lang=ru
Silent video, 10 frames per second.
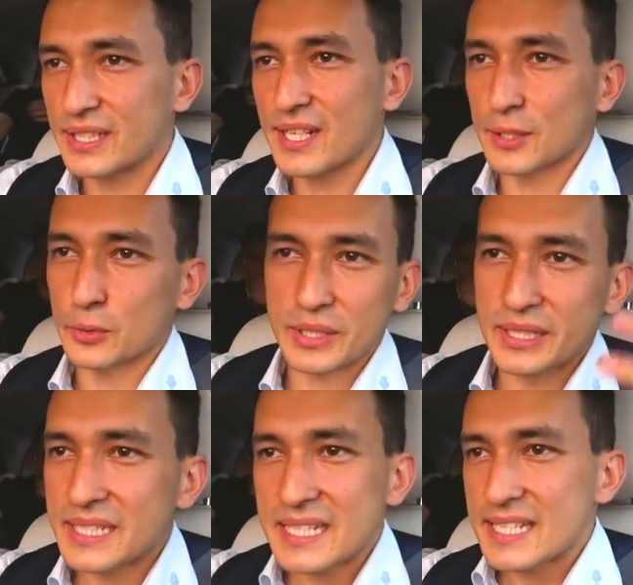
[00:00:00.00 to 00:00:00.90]
да,
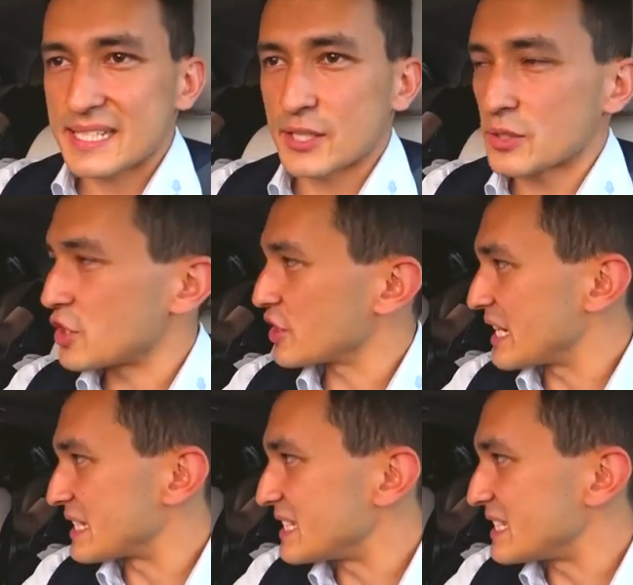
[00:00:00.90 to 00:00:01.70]
которая сразу начинает